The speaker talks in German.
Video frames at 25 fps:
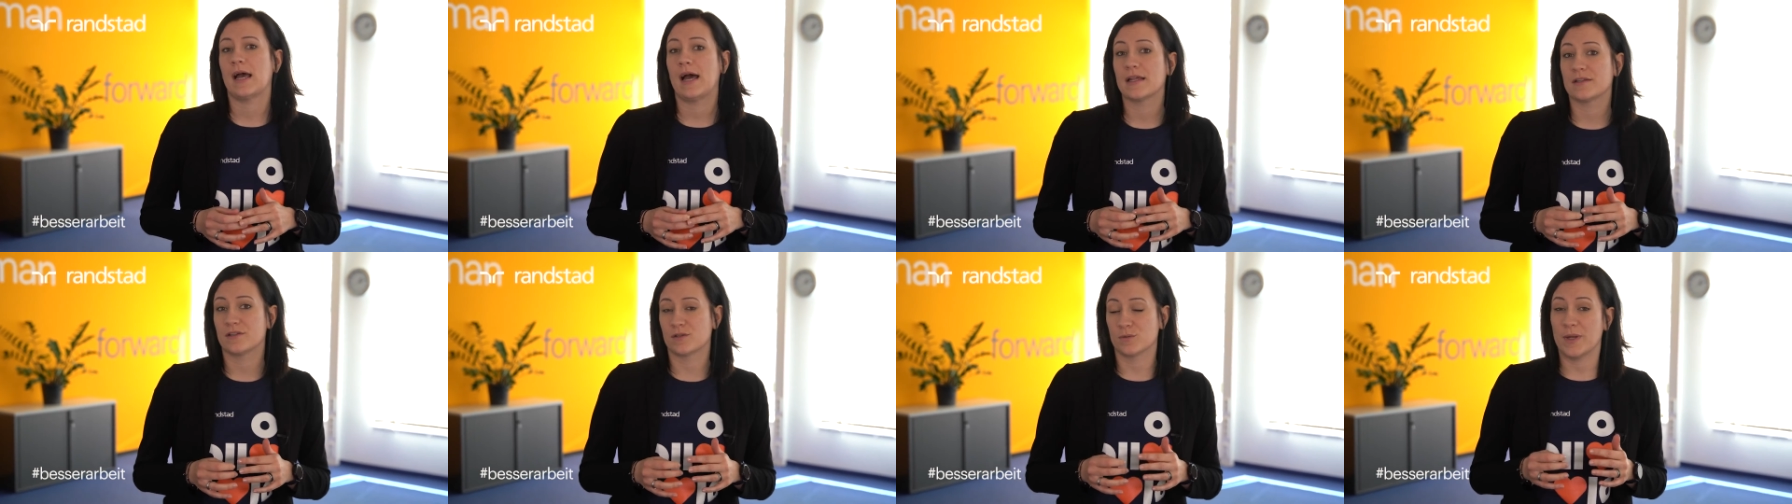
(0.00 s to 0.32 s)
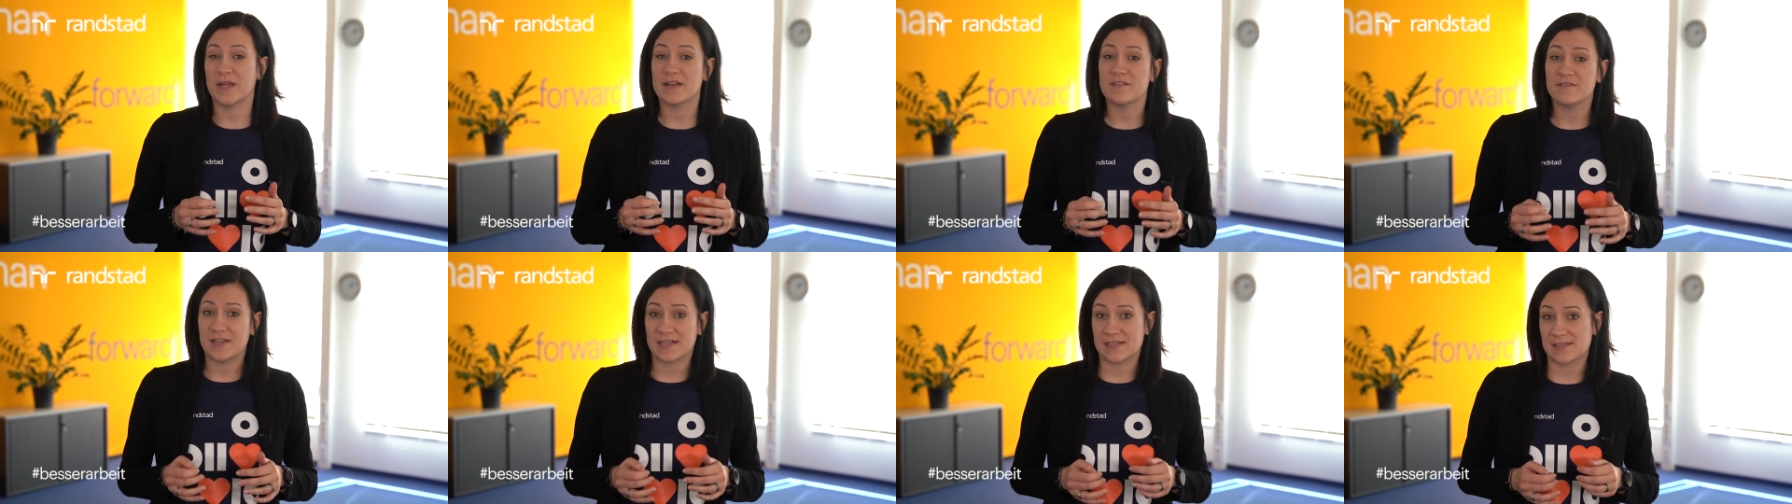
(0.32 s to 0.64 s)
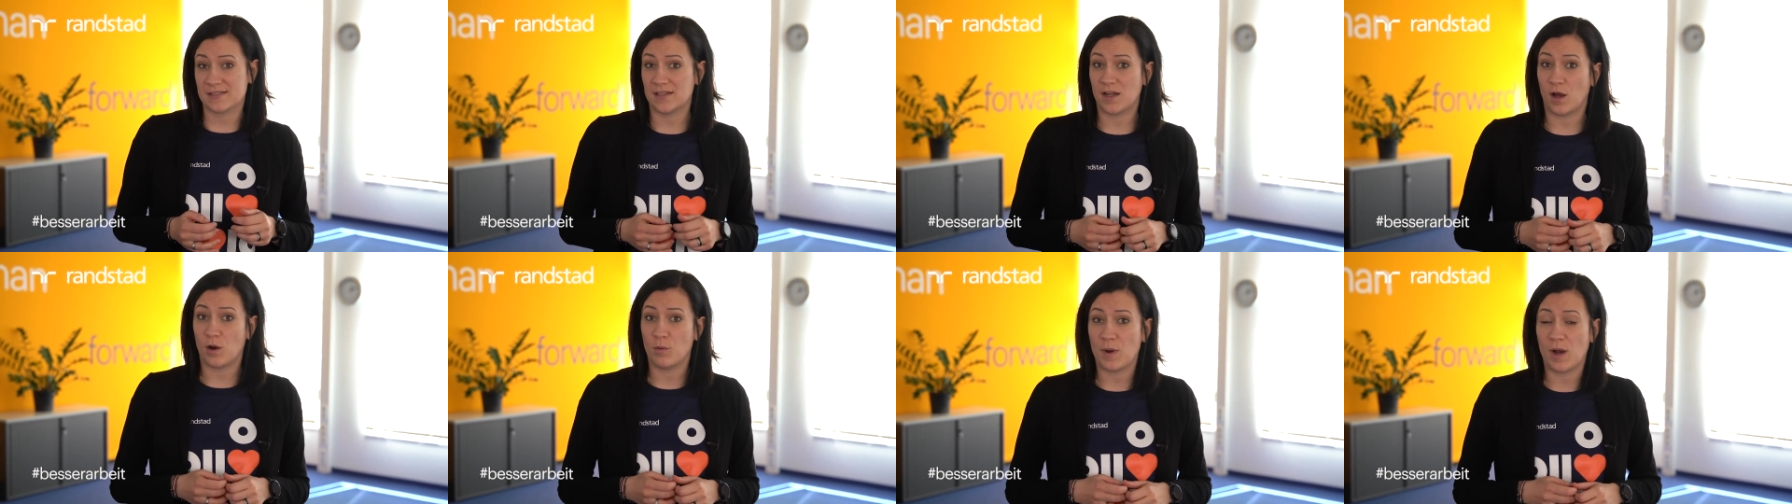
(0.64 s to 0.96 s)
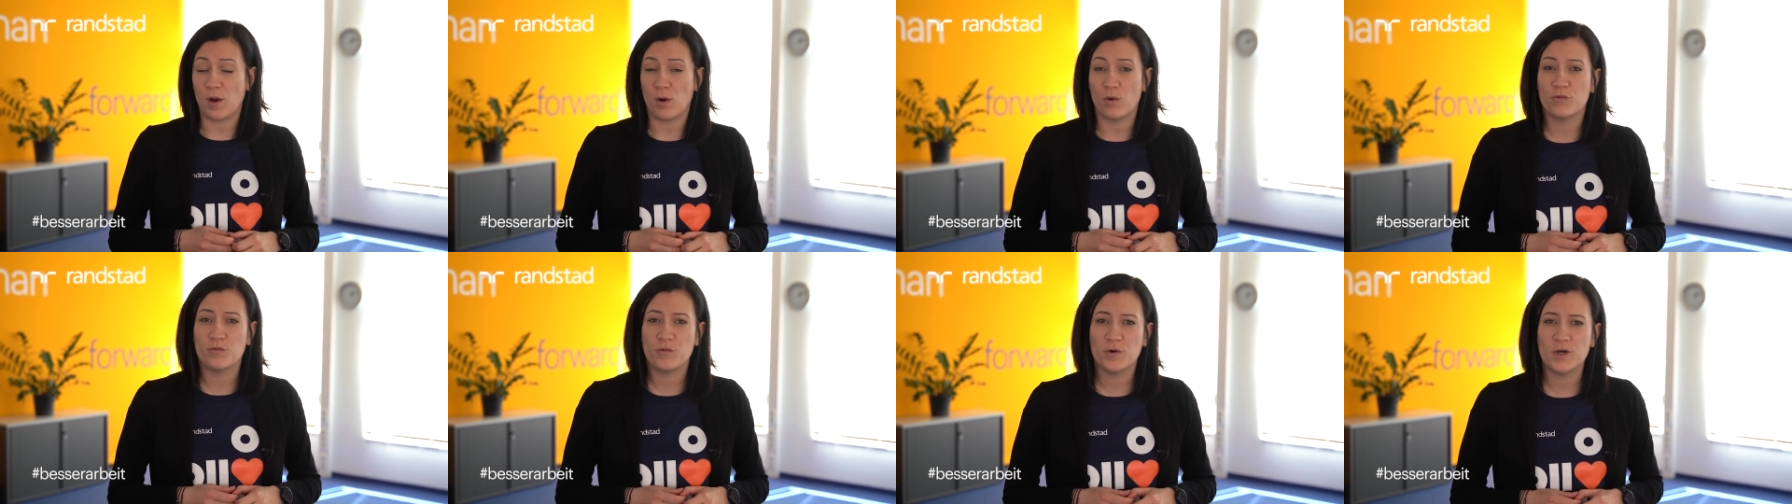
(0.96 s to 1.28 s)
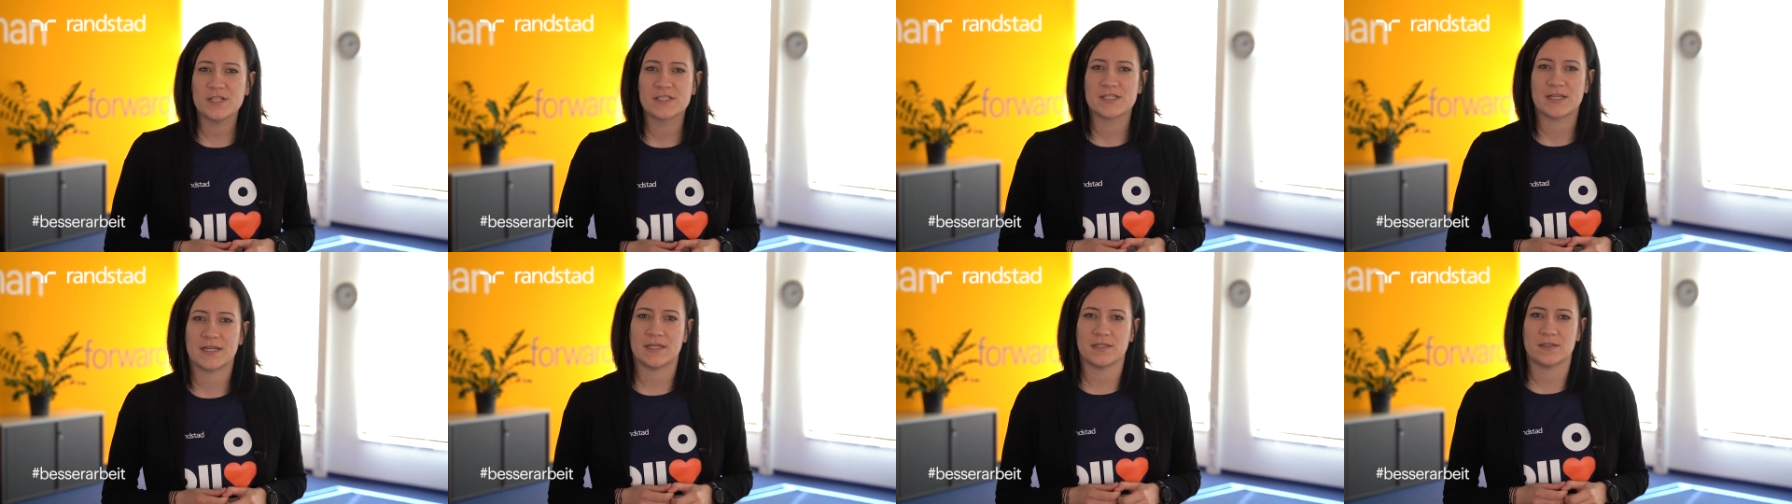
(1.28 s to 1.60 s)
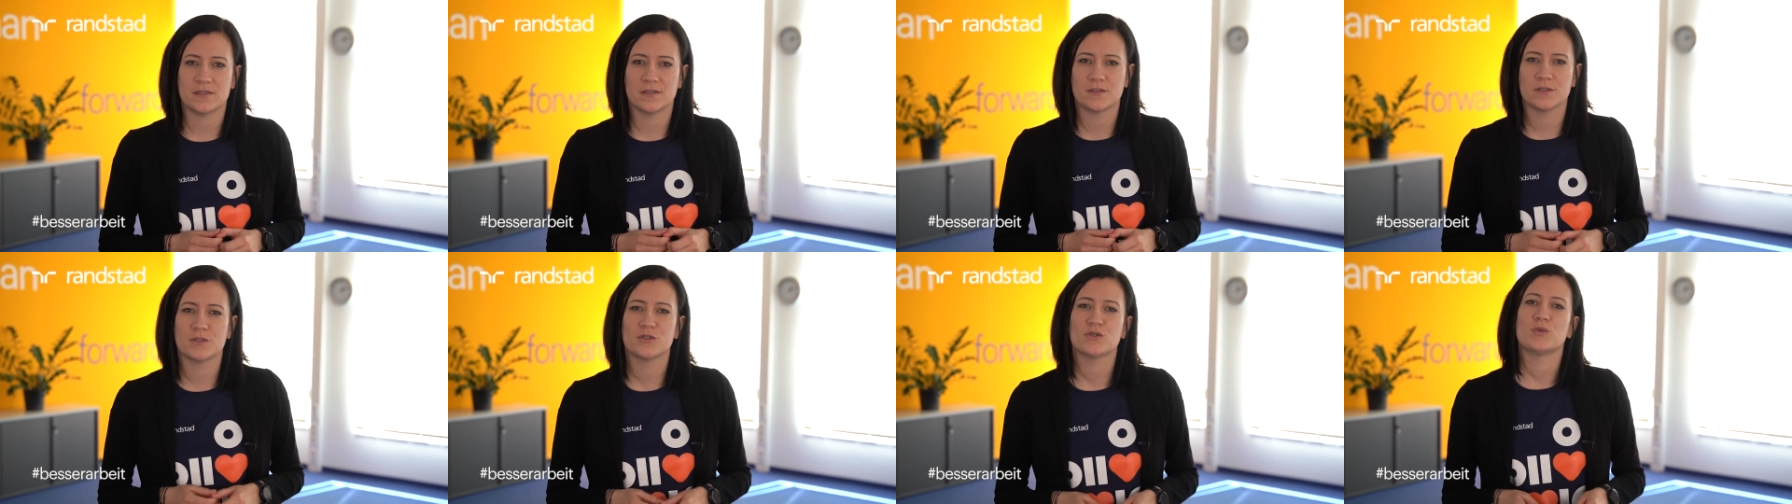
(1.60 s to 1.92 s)
hat so ein Wechsel aber auch Vorteile.
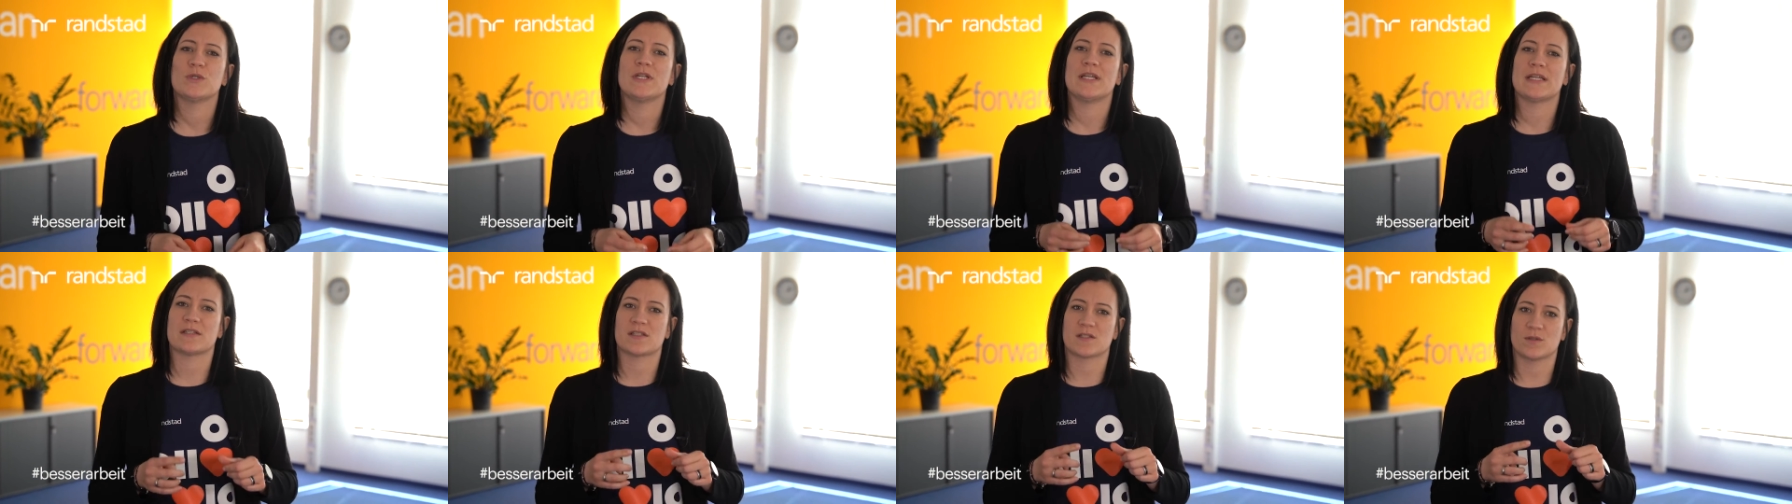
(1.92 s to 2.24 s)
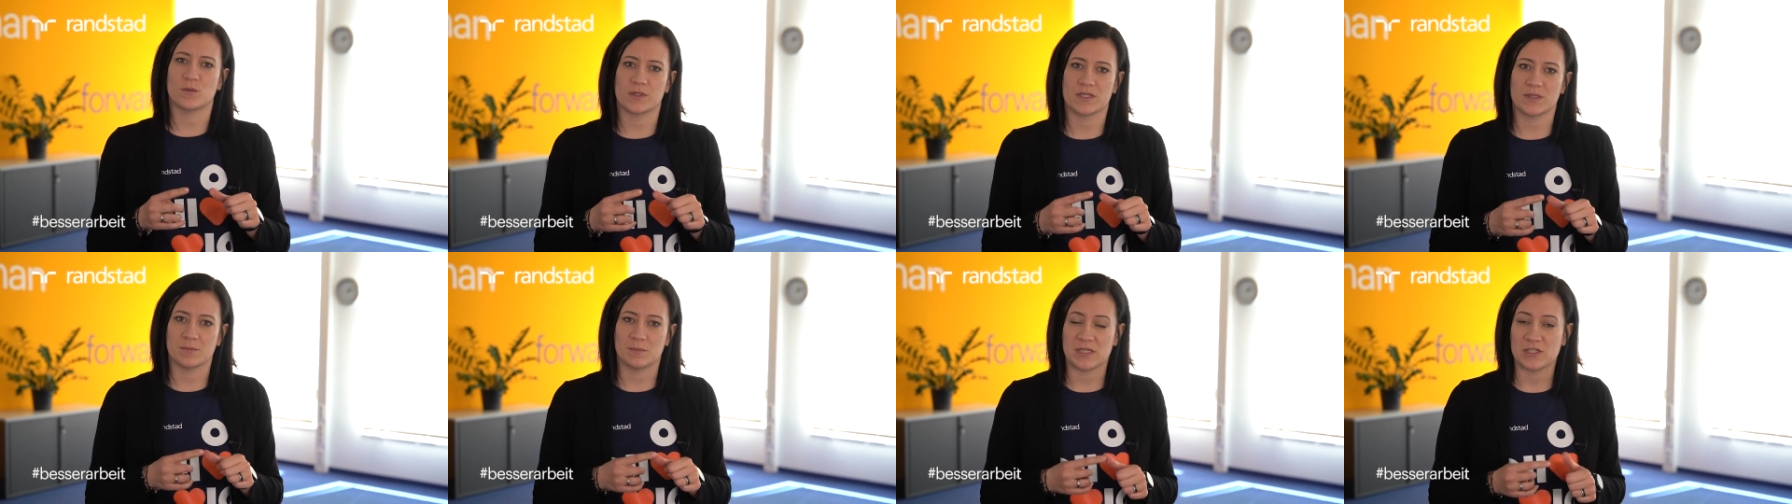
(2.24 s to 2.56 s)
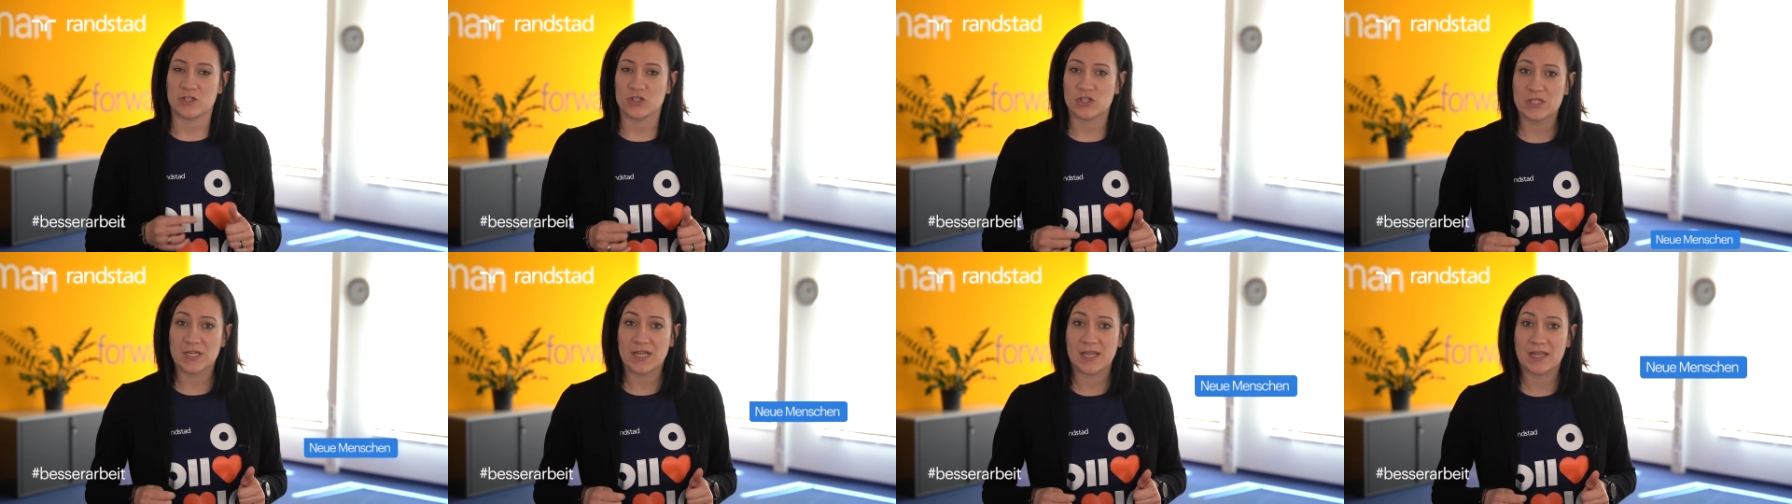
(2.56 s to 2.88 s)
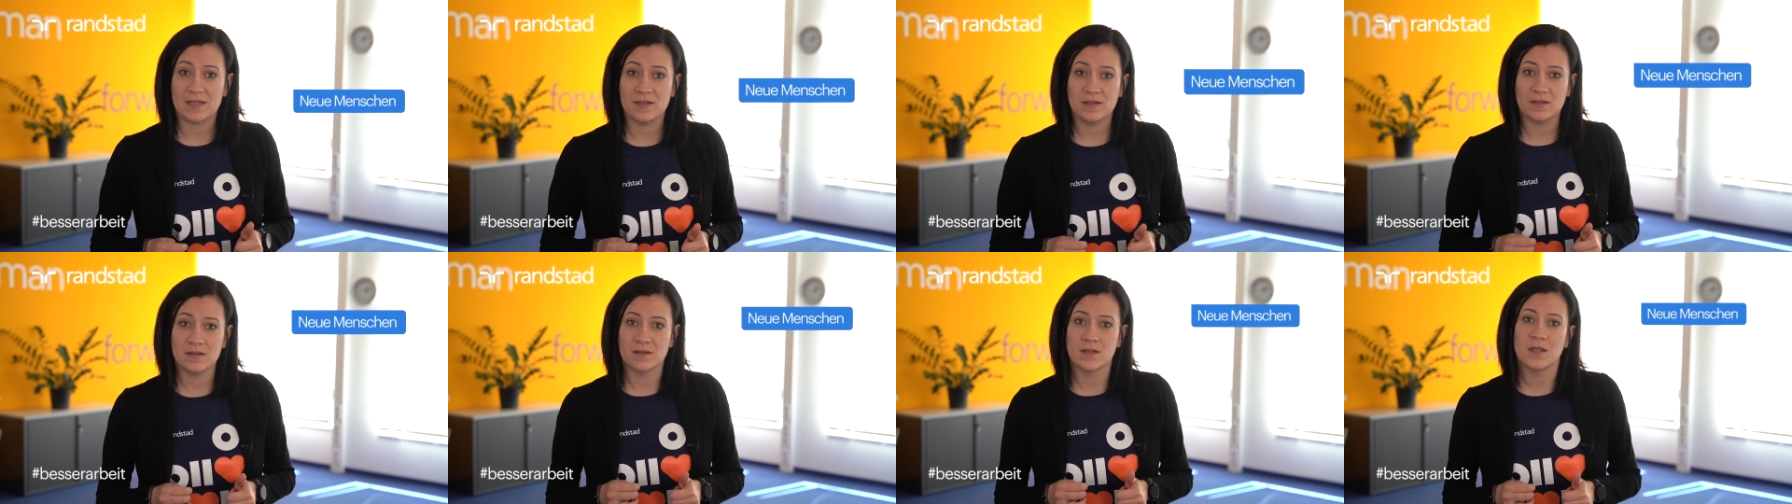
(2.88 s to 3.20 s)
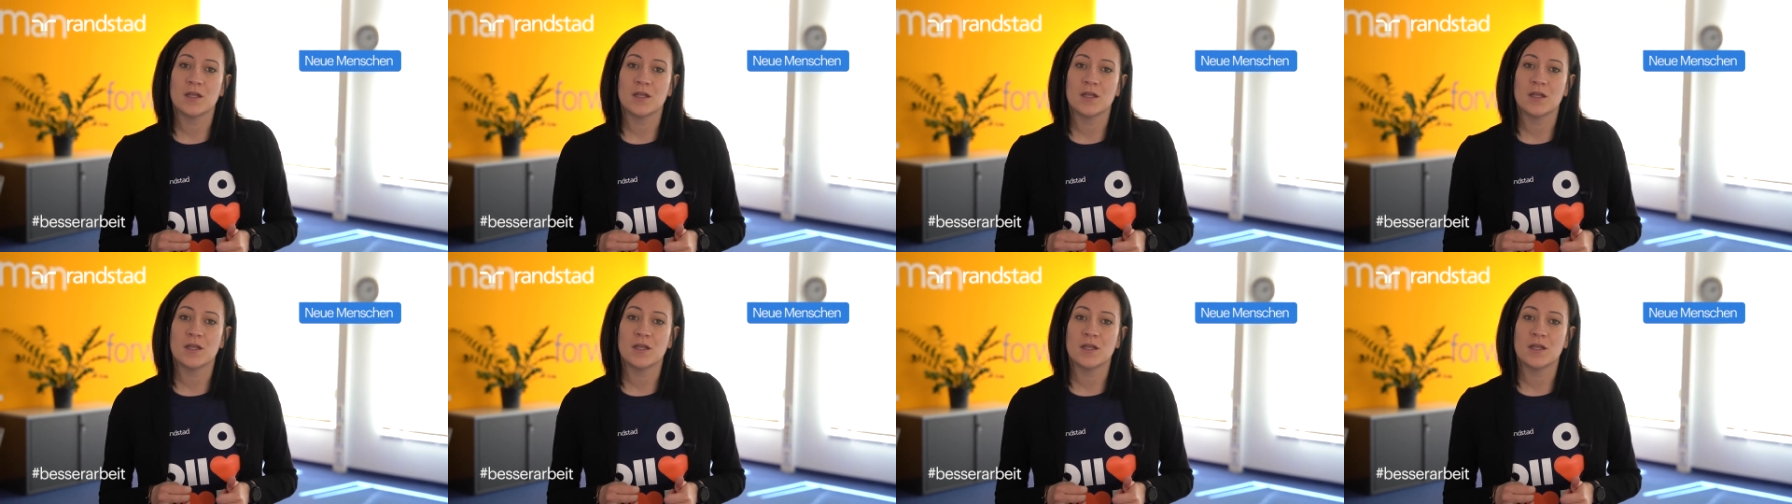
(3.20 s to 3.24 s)
Du lernst neue Menschen kennen,